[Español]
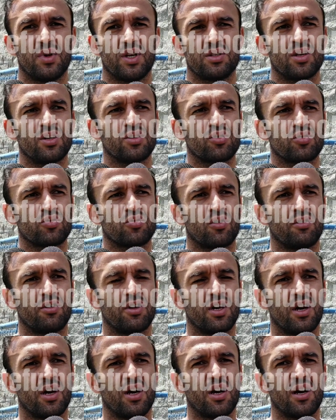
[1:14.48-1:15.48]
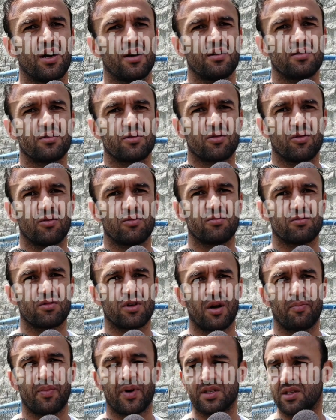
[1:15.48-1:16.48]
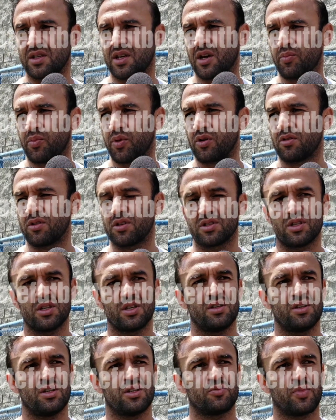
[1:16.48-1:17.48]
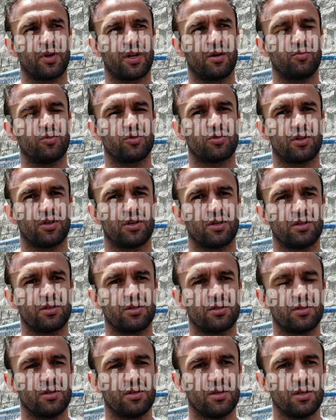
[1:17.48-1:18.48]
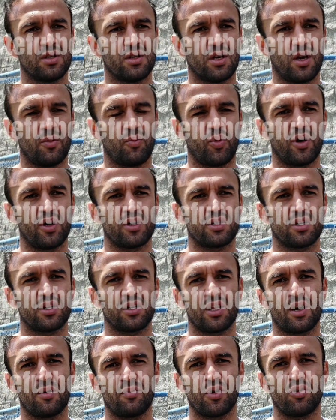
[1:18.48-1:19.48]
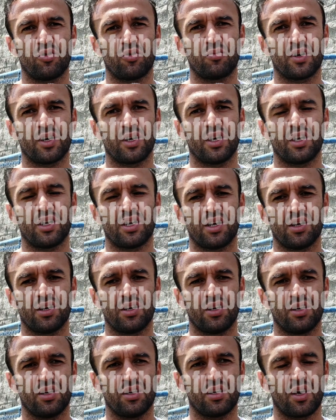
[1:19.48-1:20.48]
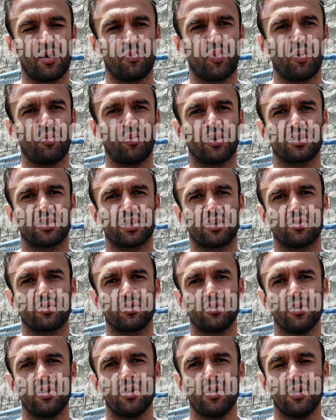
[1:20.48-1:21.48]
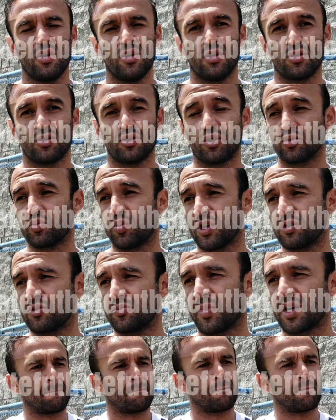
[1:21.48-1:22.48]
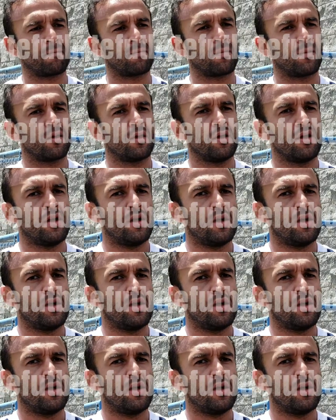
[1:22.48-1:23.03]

Me siento todavía con capacidad de poderlo hacer y esperamos que, pueda hacer de la mejor manera y que podamos hacer dos buenos partidos. ¿no?